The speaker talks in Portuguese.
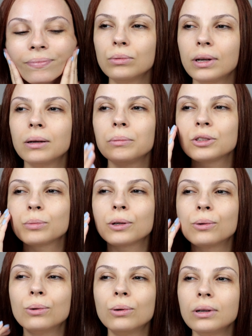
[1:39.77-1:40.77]
Não é a
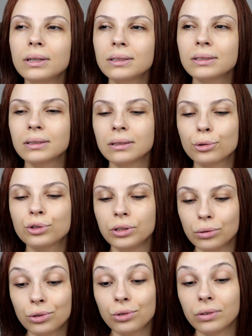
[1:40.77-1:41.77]
mesma coisa, eu
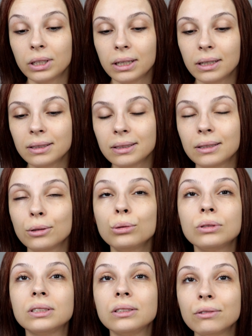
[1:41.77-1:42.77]
sinto a diferença,
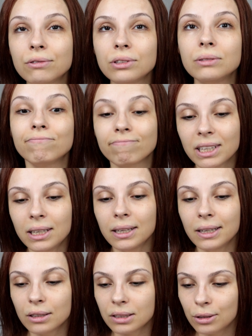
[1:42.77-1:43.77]
inclusive
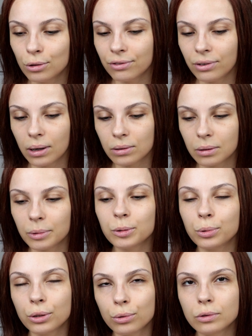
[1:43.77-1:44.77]
sinto falta,
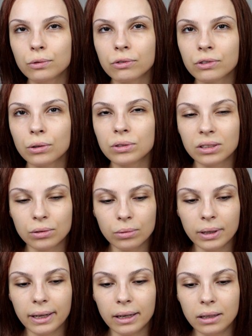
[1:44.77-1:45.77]
mas por enquanto vou ficar
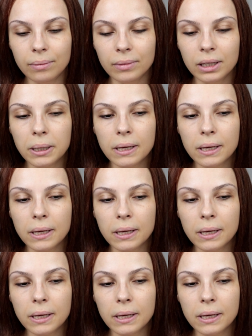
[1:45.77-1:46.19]
usando ele.